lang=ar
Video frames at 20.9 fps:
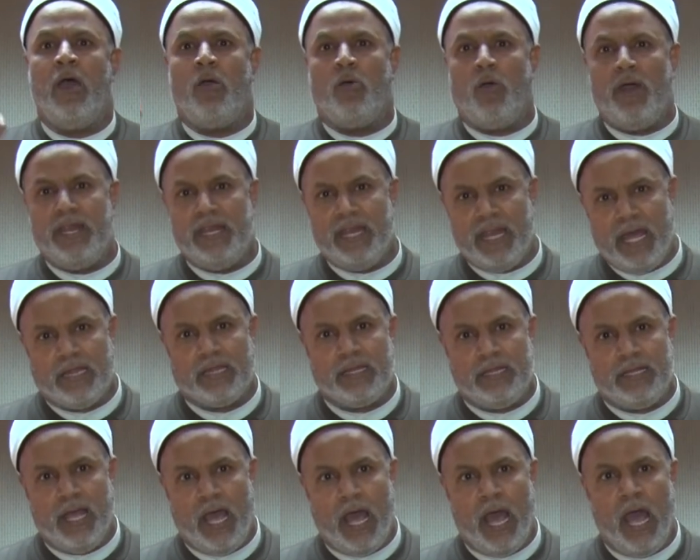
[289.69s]

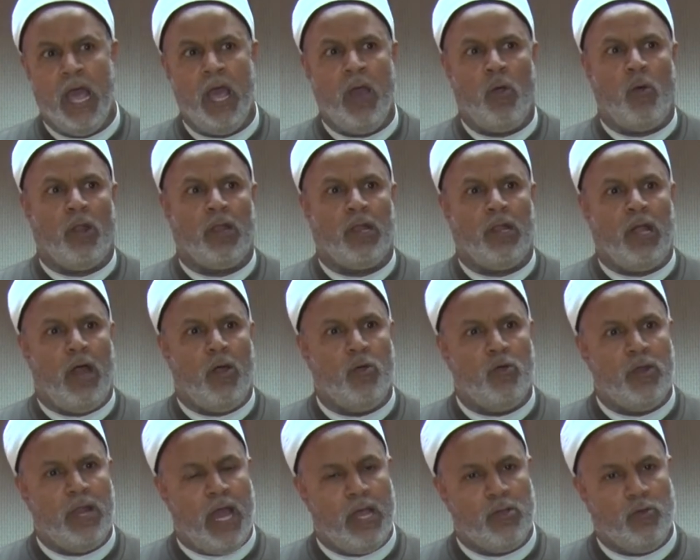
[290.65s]
والنسل
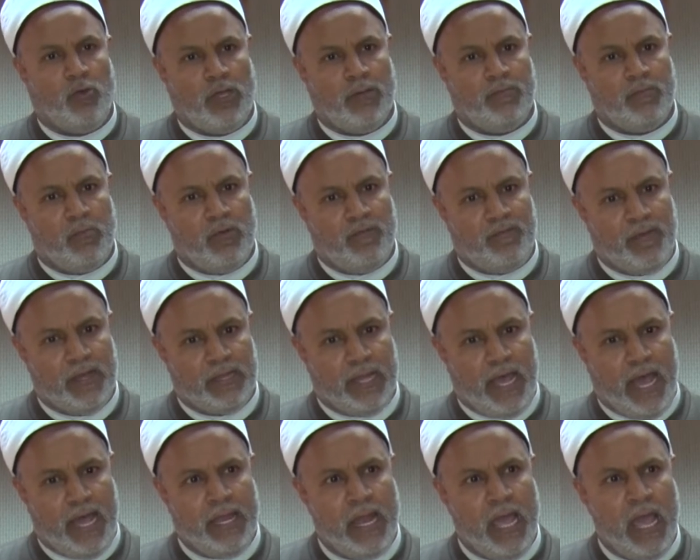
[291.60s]
والله لا يحب
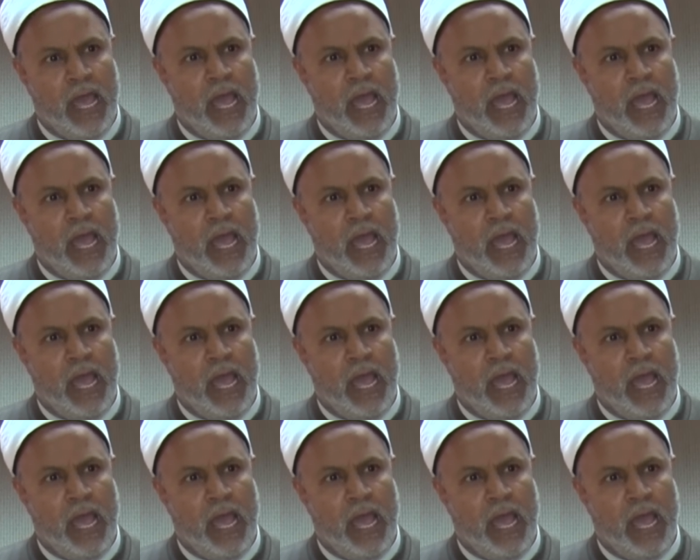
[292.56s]
الفساد